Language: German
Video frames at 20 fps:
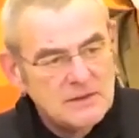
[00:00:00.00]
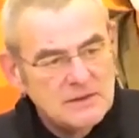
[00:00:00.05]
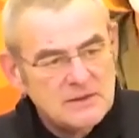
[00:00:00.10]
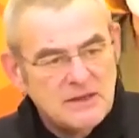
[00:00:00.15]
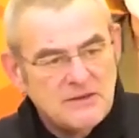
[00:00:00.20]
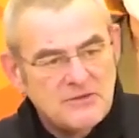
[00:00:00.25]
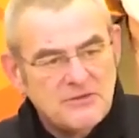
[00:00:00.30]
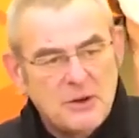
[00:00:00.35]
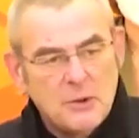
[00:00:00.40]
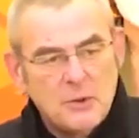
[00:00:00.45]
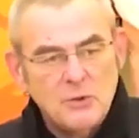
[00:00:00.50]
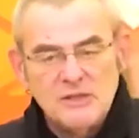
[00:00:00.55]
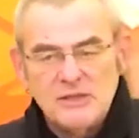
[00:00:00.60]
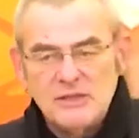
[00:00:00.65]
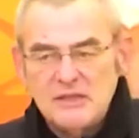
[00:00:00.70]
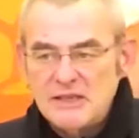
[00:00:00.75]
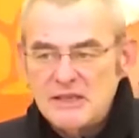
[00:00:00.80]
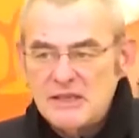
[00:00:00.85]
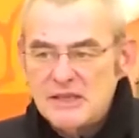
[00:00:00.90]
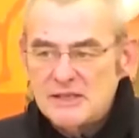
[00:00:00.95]
sich
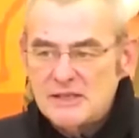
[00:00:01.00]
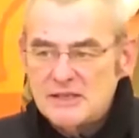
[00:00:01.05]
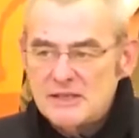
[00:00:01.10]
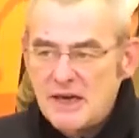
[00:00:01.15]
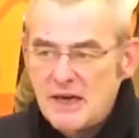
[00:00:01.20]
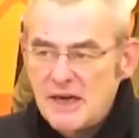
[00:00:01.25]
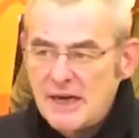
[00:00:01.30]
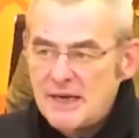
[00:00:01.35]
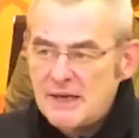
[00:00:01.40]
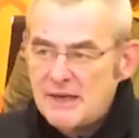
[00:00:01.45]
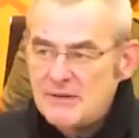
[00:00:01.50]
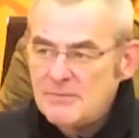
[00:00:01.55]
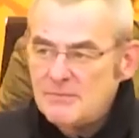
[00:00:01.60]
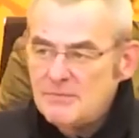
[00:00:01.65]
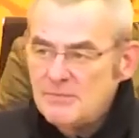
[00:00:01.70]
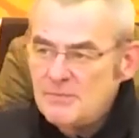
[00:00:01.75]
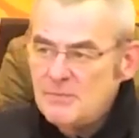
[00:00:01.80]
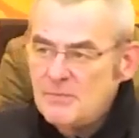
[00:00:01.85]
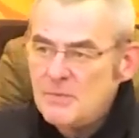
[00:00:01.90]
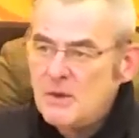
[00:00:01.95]
verunsichert
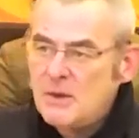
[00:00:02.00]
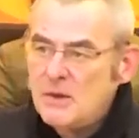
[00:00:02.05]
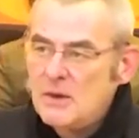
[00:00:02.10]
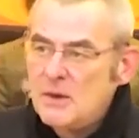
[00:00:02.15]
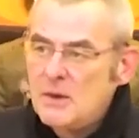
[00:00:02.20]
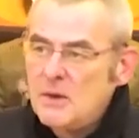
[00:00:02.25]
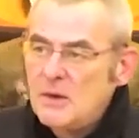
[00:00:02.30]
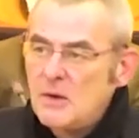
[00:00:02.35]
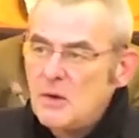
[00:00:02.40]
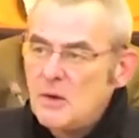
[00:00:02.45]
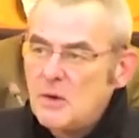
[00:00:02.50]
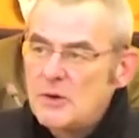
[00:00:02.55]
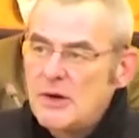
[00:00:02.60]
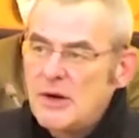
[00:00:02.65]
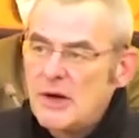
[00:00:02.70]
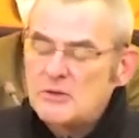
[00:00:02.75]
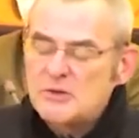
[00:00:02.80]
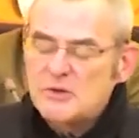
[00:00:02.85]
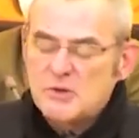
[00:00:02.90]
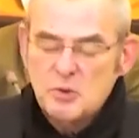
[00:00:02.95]
zeigen und
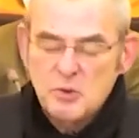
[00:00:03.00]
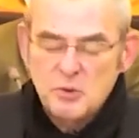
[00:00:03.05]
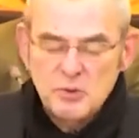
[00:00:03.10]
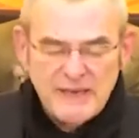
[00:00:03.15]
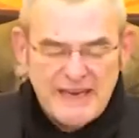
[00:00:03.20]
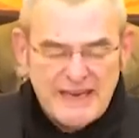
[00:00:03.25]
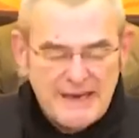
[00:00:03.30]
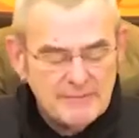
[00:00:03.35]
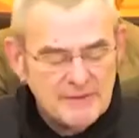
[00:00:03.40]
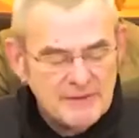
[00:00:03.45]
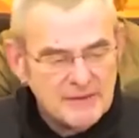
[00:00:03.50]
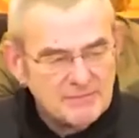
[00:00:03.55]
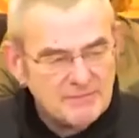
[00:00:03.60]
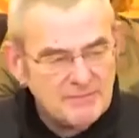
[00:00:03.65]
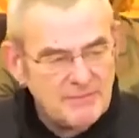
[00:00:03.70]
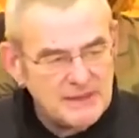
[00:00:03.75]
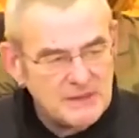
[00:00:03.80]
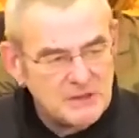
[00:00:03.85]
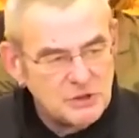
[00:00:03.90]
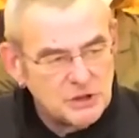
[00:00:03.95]
auch zunehmend
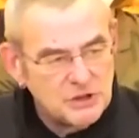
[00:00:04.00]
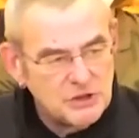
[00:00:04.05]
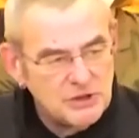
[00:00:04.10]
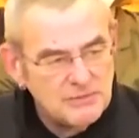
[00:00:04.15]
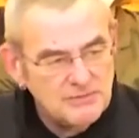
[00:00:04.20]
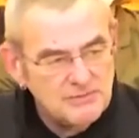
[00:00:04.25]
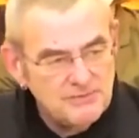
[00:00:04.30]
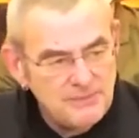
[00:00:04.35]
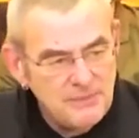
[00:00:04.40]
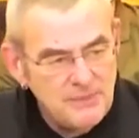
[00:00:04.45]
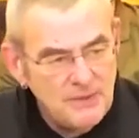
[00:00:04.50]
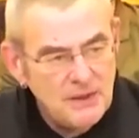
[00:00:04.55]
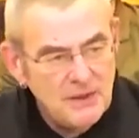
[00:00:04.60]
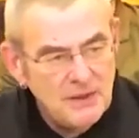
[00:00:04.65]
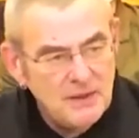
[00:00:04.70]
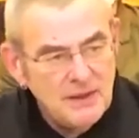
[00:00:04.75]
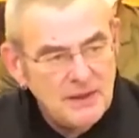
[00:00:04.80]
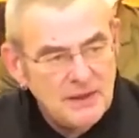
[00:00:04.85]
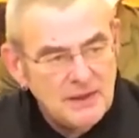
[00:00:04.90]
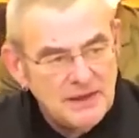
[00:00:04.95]
Menschen
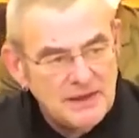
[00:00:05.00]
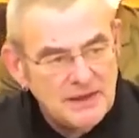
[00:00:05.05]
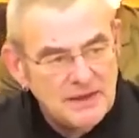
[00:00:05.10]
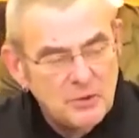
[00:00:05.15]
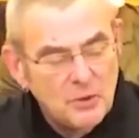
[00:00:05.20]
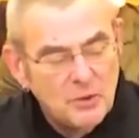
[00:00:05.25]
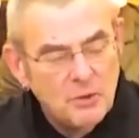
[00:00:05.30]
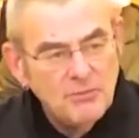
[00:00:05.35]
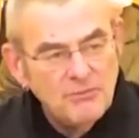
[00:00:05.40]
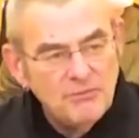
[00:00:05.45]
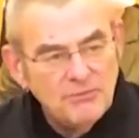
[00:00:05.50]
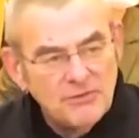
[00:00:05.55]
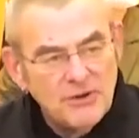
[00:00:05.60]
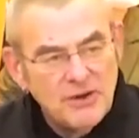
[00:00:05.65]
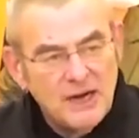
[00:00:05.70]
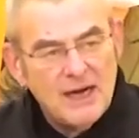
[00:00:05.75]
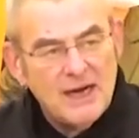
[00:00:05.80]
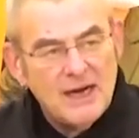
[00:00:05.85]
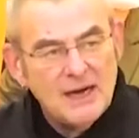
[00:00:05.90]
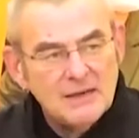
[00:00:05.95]
in
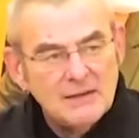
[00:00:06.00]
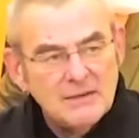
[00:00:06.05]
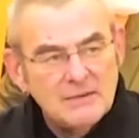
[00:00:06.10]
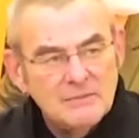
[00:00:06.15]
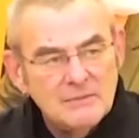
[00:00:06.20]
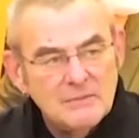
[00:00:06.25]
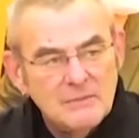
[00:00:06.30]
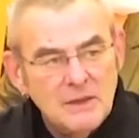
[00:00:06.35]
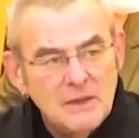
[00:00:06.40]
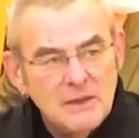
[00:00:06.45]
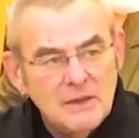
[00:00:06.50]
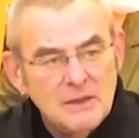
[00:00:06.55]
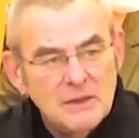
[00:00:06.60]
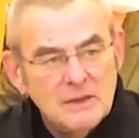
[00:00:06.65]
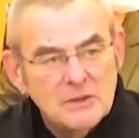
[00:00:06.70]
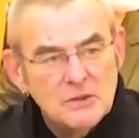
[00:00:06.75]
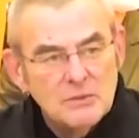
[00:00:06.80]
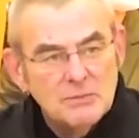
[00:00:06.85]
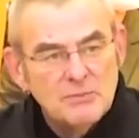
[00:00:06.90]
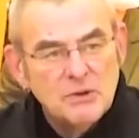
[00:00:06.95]
Umfragen
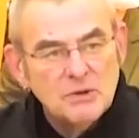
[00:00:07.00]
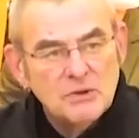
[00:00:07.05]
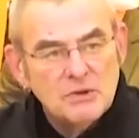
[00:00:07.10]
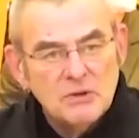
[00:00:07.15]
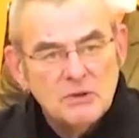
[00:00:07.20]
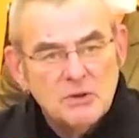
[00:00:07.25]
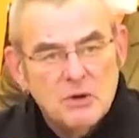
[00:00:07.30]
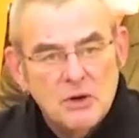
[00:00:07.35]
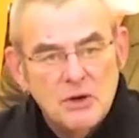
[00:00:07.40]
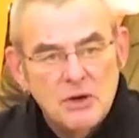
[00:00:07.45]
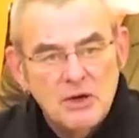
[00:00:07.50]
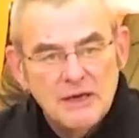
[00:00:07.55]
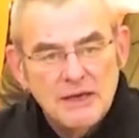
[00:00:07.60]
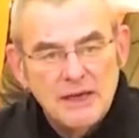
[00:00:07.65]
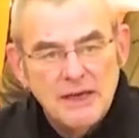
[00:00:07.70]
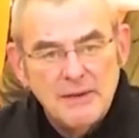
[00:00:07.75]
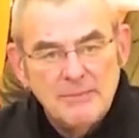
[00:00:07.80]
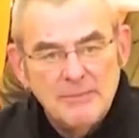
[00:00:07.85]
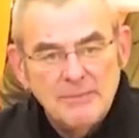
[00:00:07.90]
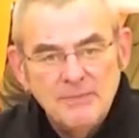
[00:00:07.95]
zu Protokoll
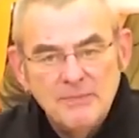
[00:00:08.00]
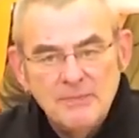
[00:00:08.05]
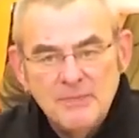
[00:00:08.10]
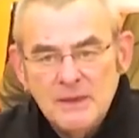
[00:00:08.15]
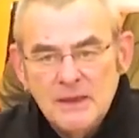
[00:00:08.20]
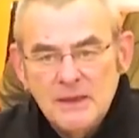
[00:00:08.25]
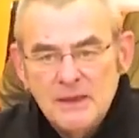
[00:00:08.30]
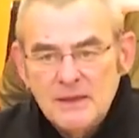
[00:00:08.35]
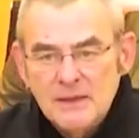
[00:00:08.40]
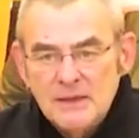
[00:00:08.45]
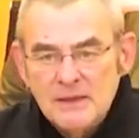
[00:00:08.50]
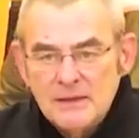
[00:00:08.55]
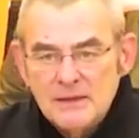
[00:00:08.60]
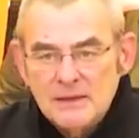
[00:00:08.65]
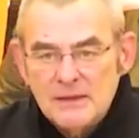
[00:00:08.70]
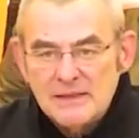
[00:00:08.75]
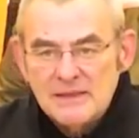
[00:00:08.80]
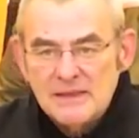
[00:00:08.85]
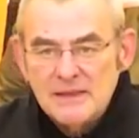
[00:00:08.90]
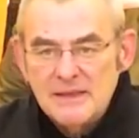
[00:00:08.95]
geben,
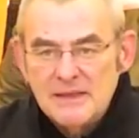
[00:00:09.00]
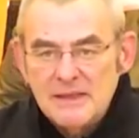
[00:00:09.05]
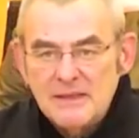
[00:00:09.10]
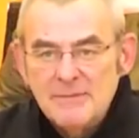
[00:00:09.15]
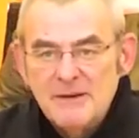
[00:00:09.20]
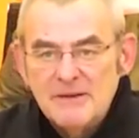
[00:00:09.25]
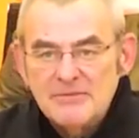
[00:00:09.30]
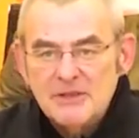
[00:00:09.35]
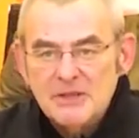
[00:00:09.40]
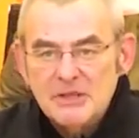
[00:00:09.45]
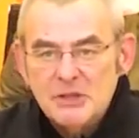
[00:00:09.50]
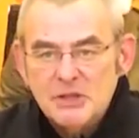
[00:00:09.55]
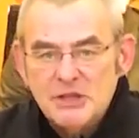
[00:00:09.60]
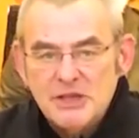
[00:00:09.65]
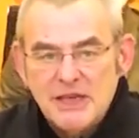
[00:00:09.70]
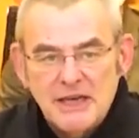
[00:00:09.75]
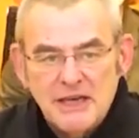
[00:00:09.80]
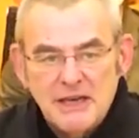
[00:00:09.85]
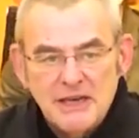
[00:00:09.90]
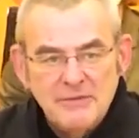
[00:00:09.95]
dass sie nicht mehr
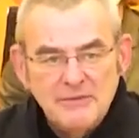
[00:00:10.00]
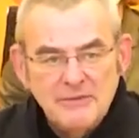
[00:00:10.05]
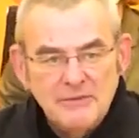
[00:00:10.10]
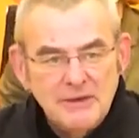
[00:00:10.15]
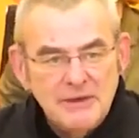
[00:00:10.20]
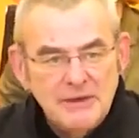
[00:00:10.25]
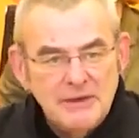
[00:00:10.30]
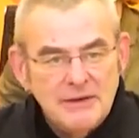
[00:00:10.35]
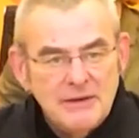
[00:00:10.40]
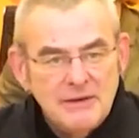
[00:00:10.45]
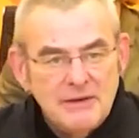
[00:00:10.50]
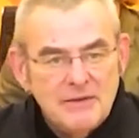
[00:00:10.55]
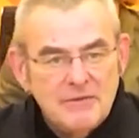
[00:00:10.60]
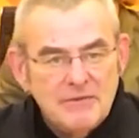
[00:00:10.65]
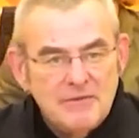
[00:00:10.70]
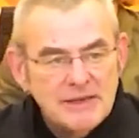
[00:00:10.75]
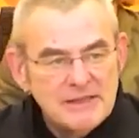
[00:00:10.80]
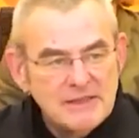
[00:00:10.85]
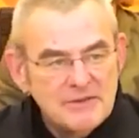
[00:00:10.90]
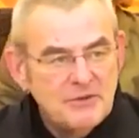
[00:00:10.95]
verstehen,
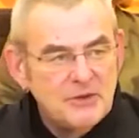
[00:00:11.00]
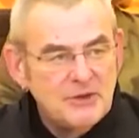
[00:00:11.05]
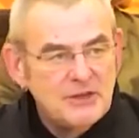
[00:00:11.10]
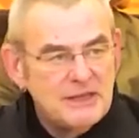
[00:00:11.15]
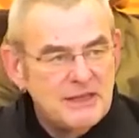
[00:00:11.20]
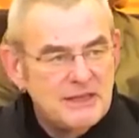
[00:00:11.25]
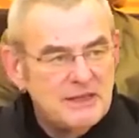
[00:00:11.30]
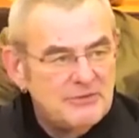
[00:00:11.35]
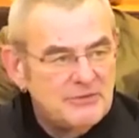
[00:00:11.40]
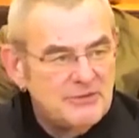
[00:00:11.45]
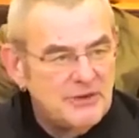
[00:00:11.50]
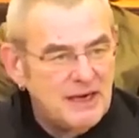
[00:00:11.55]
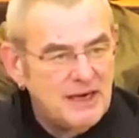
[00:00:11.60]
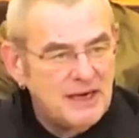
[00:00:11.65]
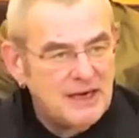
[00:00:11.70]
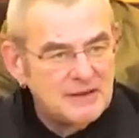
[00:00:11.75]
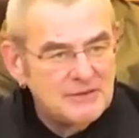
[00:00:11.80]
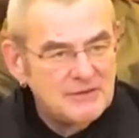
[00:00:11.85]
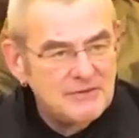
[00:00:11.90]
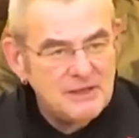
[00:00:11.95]
was von ihnen
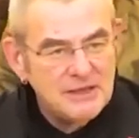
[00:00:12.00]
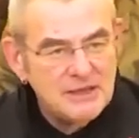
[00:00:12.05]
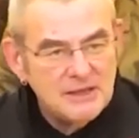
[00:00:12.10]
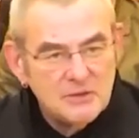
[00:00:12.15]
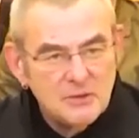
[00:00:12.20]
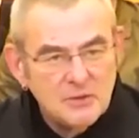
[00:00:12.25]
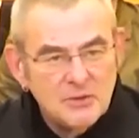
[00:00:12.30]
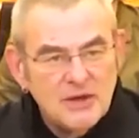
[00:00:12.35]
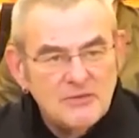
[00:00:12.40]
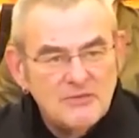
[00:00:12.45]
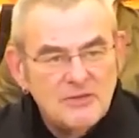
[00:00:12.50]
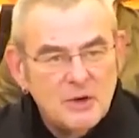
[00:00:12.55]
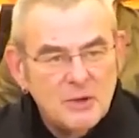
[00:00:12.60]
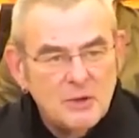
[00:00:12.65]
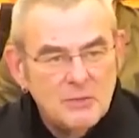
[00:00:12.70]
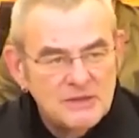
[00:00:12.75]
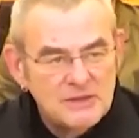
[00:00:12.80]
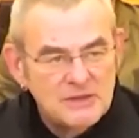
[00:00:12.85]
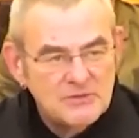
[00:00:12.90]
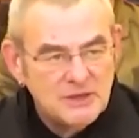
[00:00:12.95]
verlangt wird oder
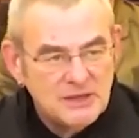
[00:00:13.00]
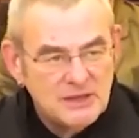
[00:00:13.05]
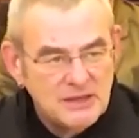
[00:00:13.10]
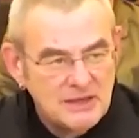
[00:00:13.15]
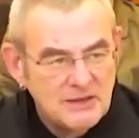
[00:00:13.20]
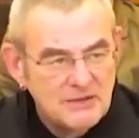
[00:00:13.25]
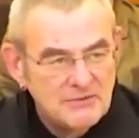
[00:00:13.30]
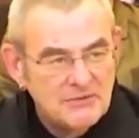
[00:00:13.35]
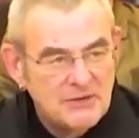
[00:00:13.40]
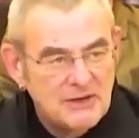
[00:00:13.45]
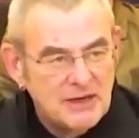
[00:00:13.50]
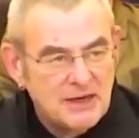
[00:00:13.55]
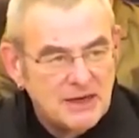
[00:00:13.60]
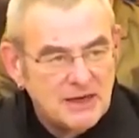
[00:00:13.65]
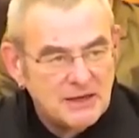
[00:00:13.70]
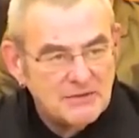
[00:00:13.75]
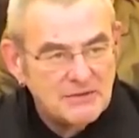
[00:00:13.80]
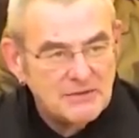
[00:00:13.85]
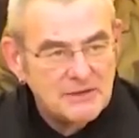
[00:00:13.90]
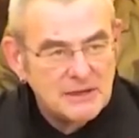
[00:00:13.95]
warum es von ihnen
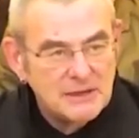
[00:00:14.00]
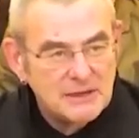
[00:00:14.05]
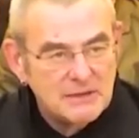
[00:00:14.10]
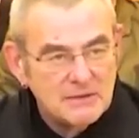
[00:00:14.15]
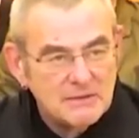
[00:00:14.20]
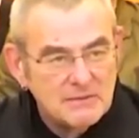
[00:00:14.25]
verlangt wird.